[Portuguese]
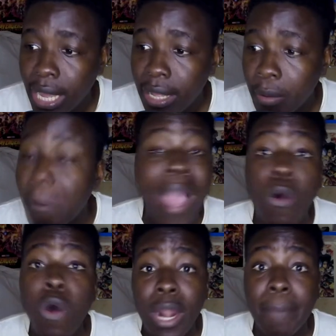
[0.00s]
em
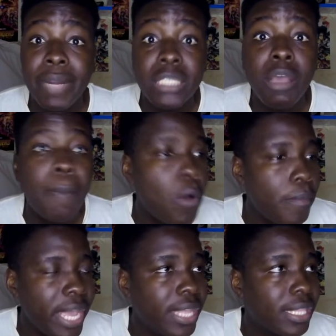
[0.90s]
Angola
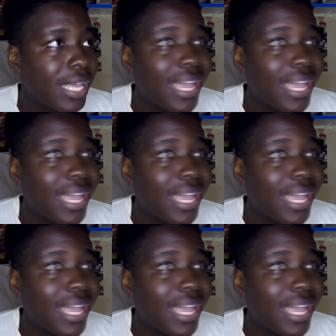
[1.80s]
principalmente,